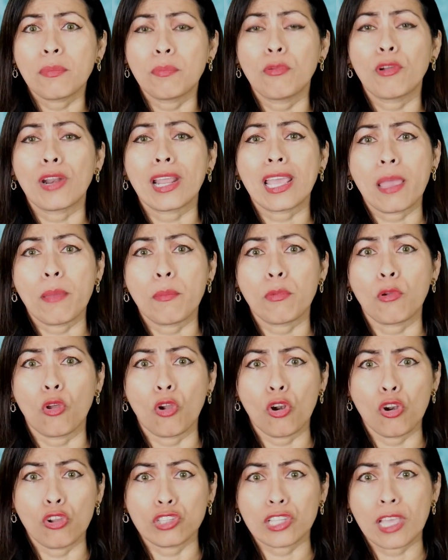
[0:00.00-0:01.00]
Por
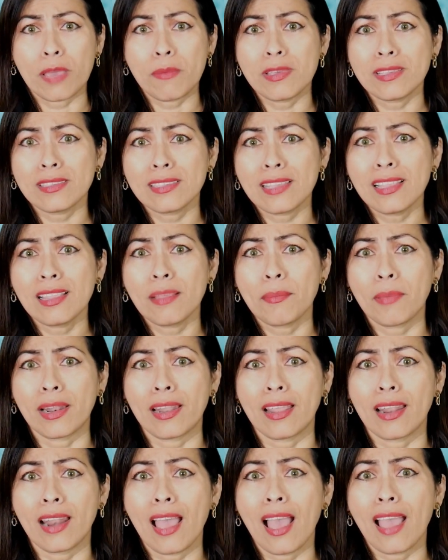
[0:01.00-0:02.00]
ejemplo, los que visten de
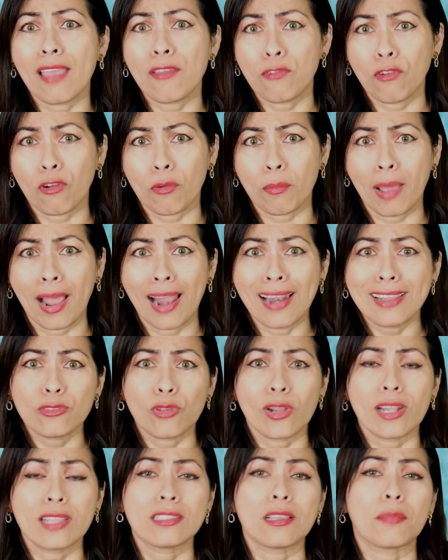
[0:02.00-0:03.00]
manera informal
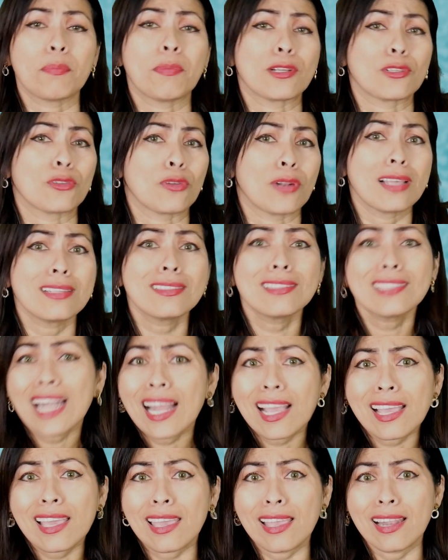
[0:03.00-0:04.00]
suelen ser personas
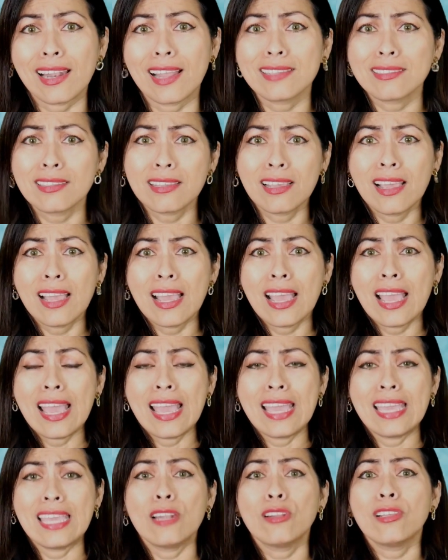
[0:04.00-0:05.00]
tranquilas
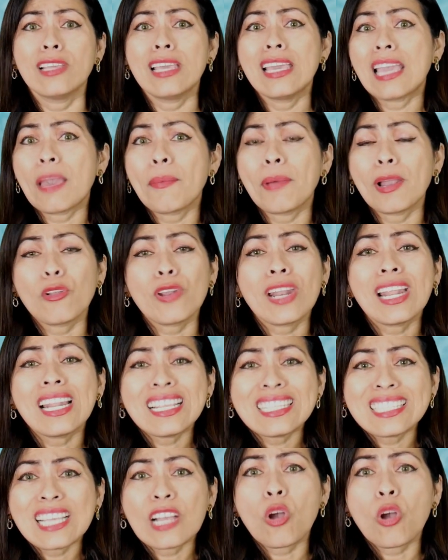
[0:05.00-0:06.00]
y, que valoran esa